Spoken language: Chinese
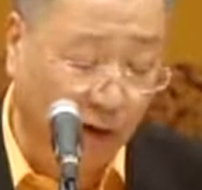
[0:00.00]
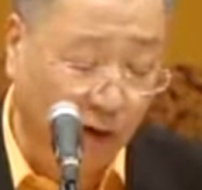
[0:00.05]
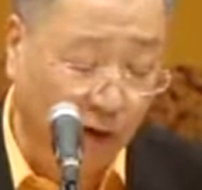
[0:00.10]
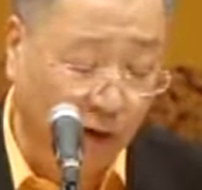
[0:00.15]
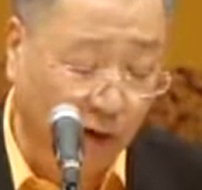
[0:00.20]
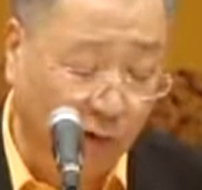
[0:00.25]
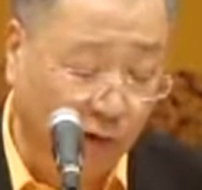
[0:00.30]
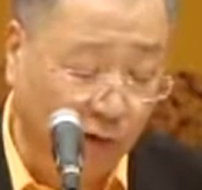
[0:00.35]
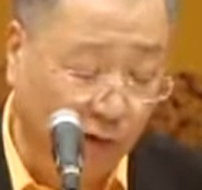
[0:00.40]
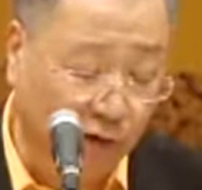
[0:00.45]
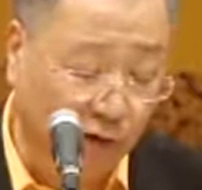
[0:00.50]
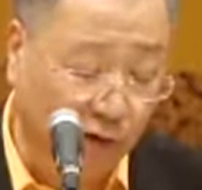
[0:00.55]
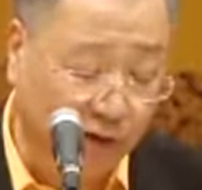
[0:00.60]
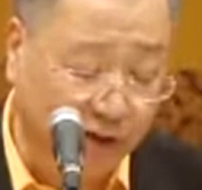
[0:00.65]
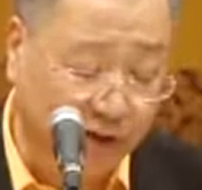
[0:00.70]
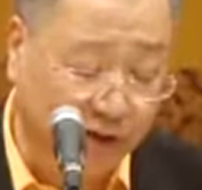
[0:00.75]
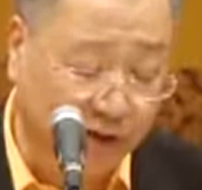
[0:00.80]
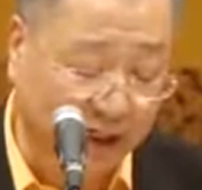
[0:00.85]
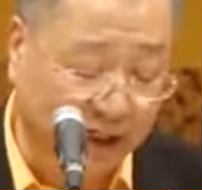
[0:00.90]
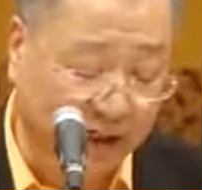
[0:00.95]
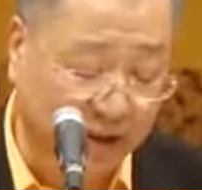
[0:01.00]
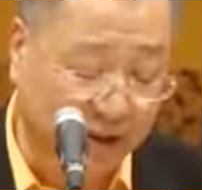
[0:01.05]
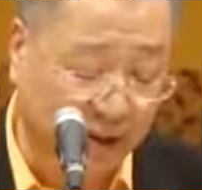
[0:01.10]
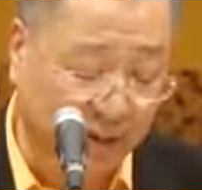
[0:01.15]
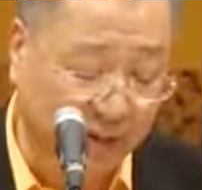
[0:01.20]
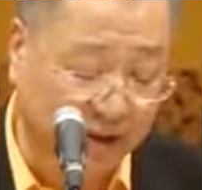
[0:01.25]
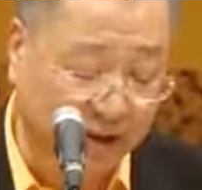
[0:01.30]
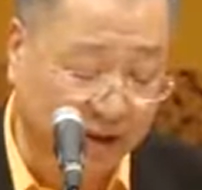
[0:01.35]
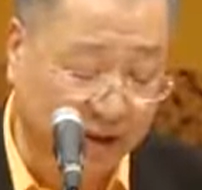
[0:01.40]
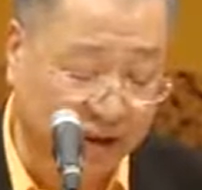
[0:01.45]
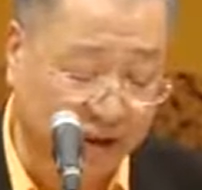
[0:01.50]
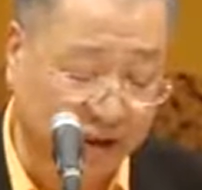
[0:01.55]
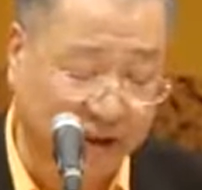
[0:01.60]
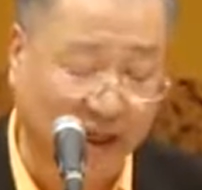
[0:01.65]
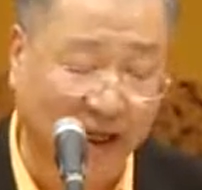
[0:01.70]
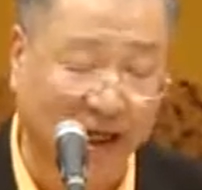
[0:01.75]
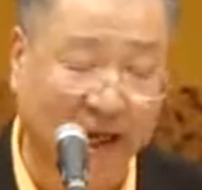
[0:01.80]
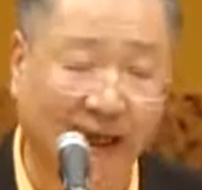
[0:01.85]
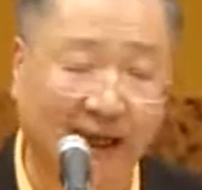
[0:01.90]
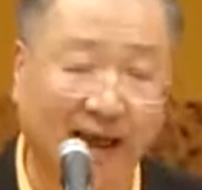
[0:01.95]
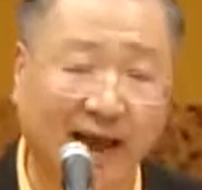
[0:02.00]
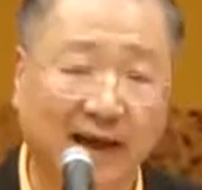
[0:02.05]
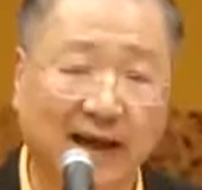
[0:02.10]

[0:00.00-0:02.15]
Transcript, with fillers: 佛陀是在什么季节，